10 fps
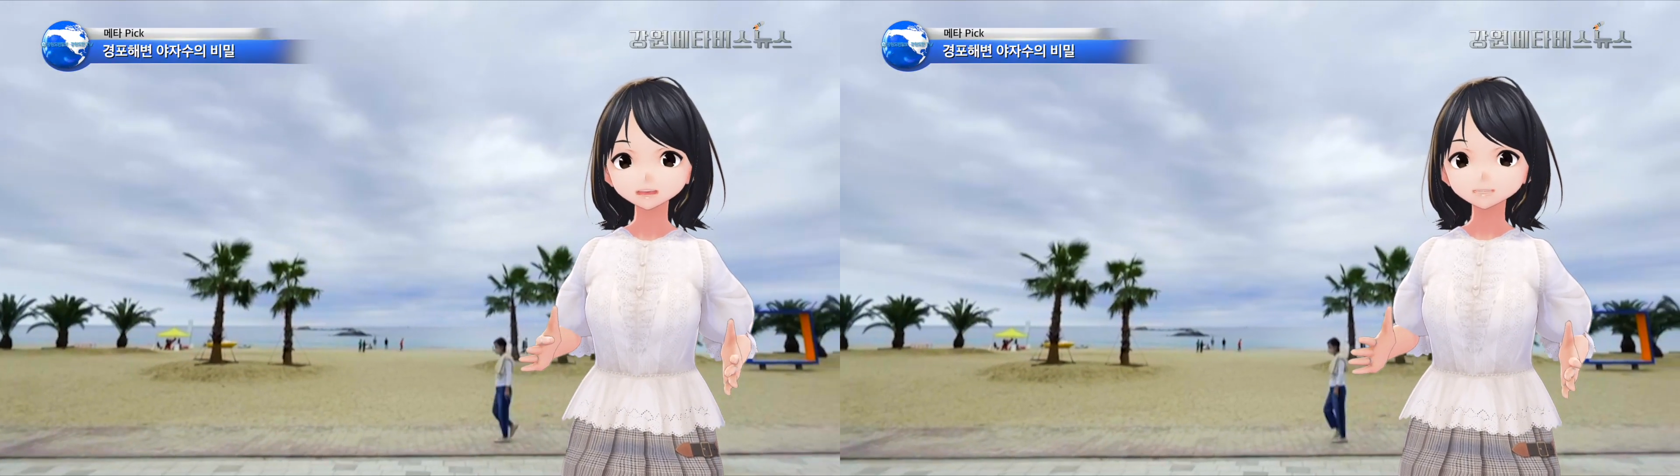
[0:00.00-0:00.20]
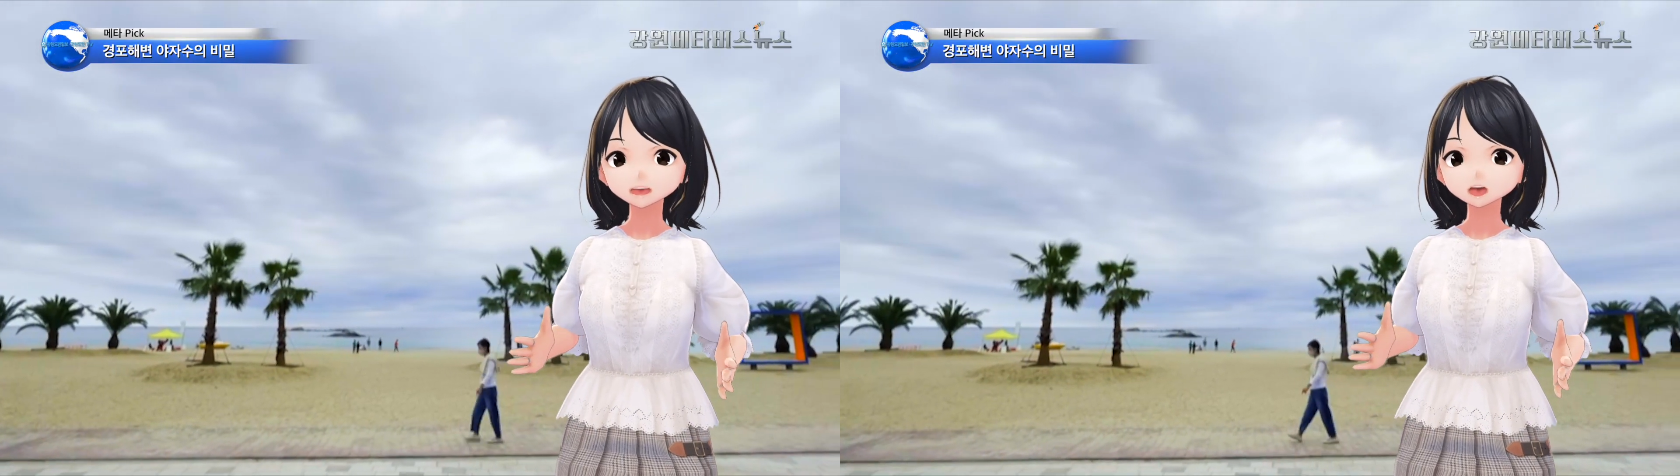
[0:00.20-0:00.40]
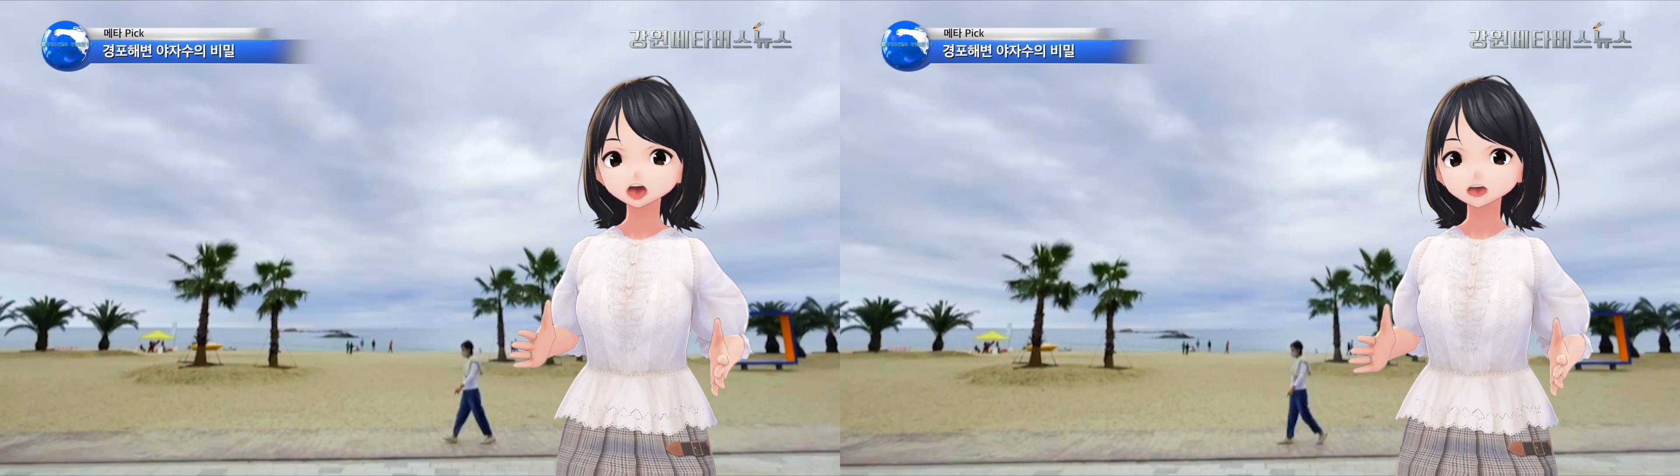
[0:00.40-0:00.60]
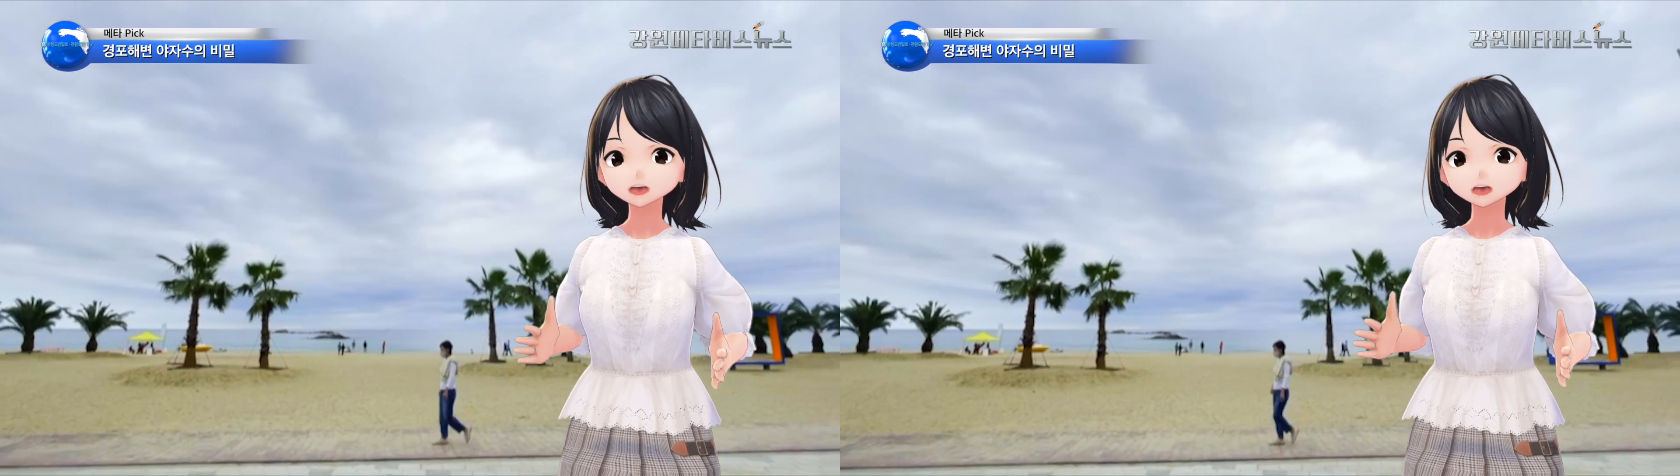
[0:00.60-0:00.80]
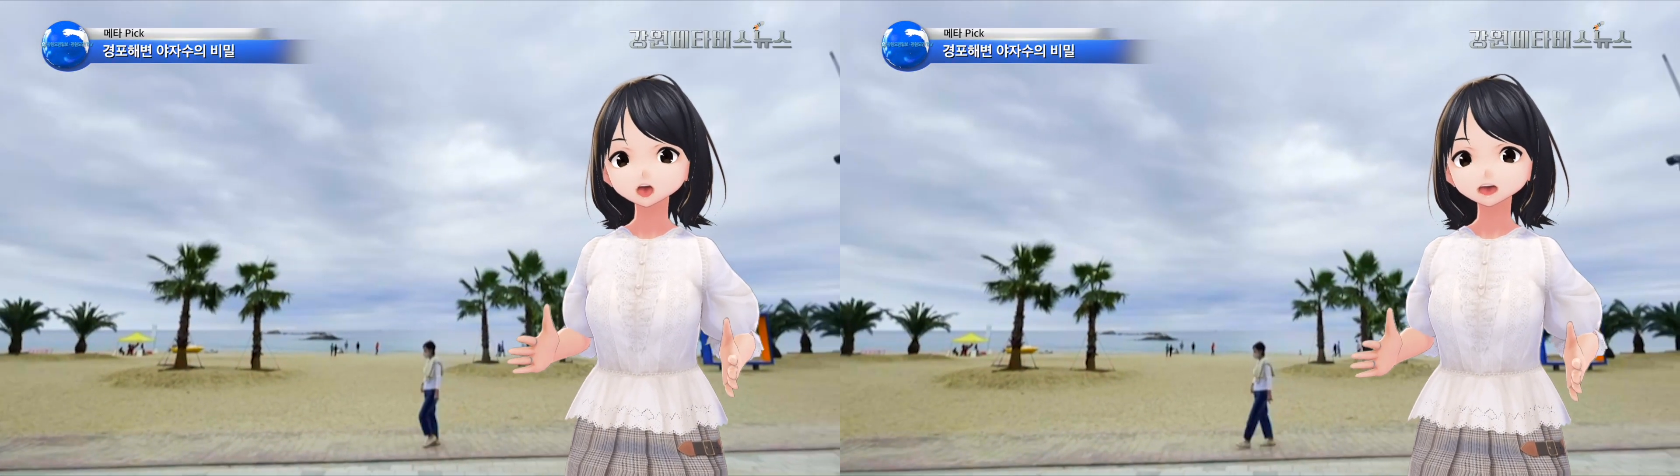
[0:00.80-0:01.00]
지친
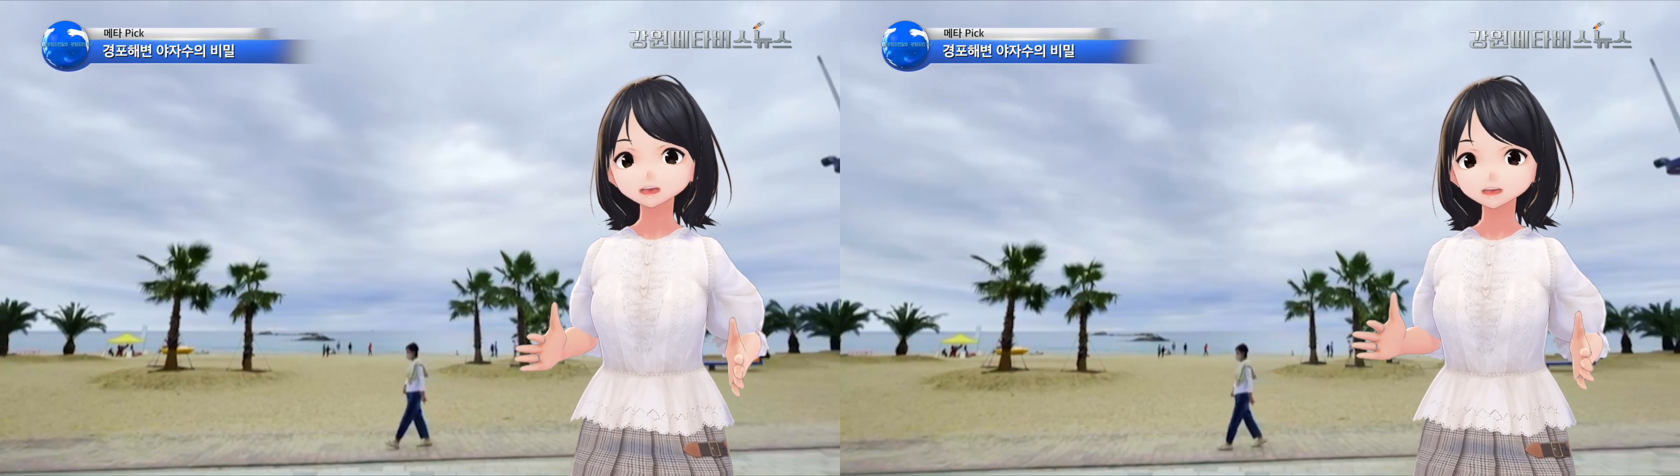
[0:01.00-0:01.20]
시민과